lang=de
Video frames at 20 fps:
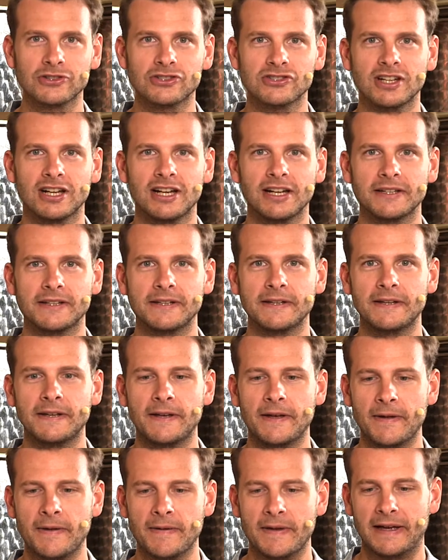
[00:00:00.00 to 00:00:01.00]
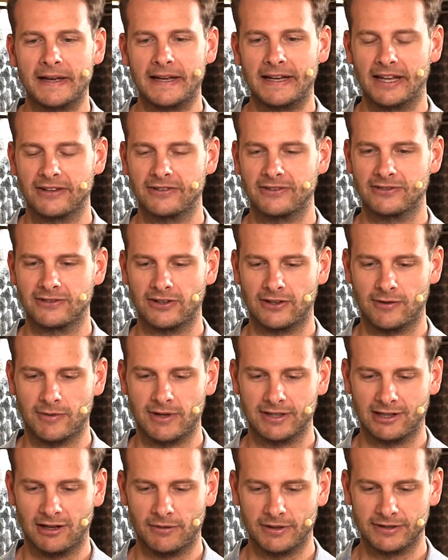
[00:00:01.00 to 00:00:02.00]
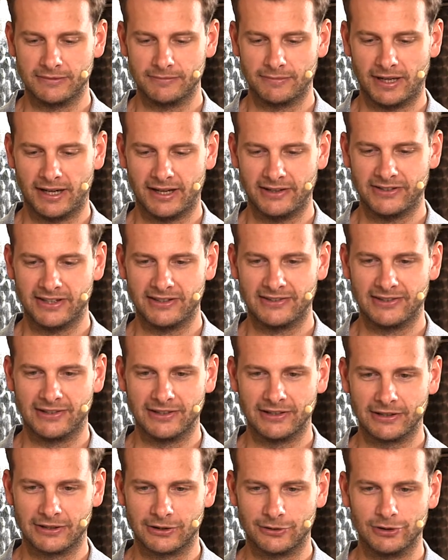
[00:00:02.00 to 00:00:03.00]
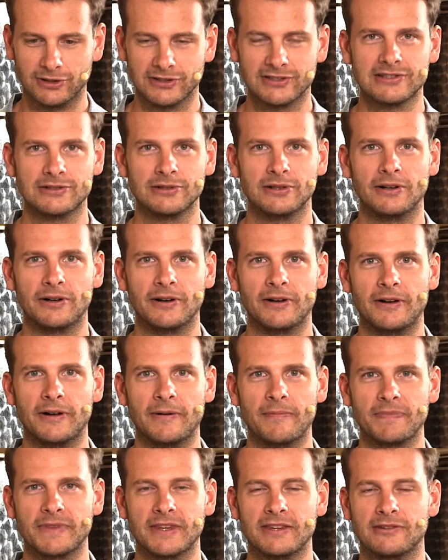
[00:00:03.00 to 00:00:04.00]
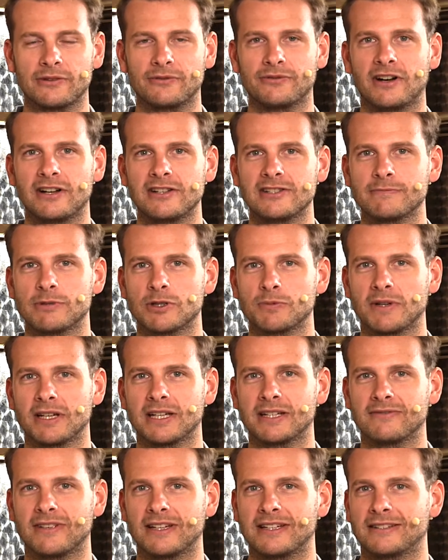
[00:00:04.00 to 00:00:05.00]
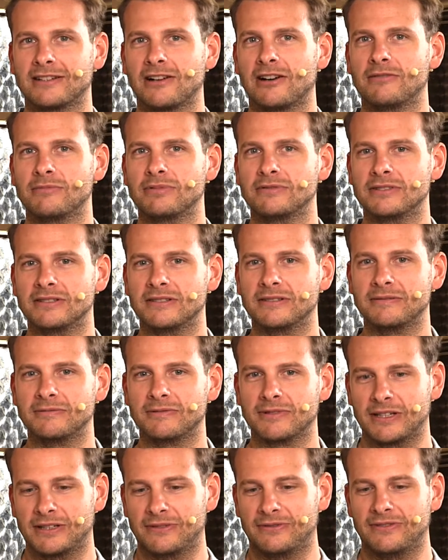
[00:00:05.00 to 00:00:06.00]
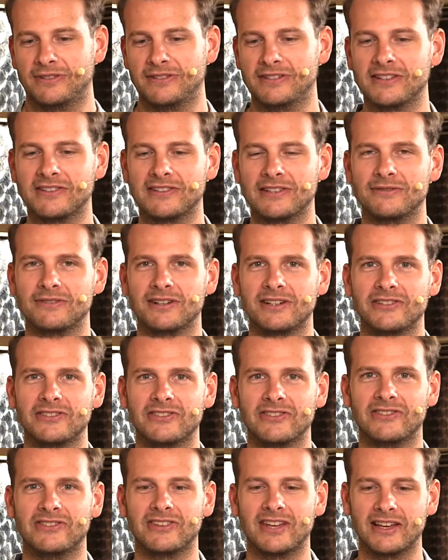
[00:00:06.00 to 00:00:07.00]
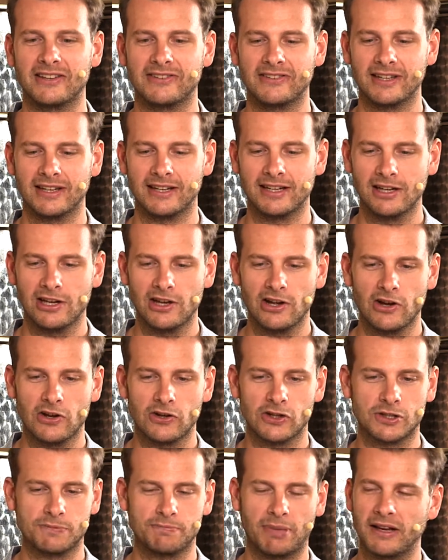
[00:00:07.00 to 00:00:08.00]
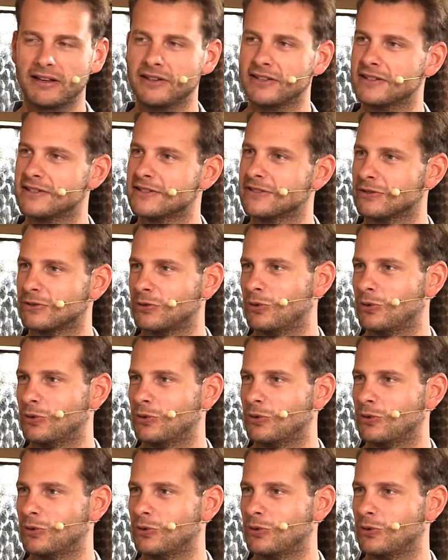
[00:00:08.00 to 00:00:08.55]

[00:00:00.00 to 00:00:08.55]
starten, äh, lass uns doch nochmal, glaube ich, ein paar Sätze kurz zur, ähm, zur Pfalz besprechen, weil ich glaube äh, oder ich finde, dass die Pfalz ein sehr, sehr spannendes, ein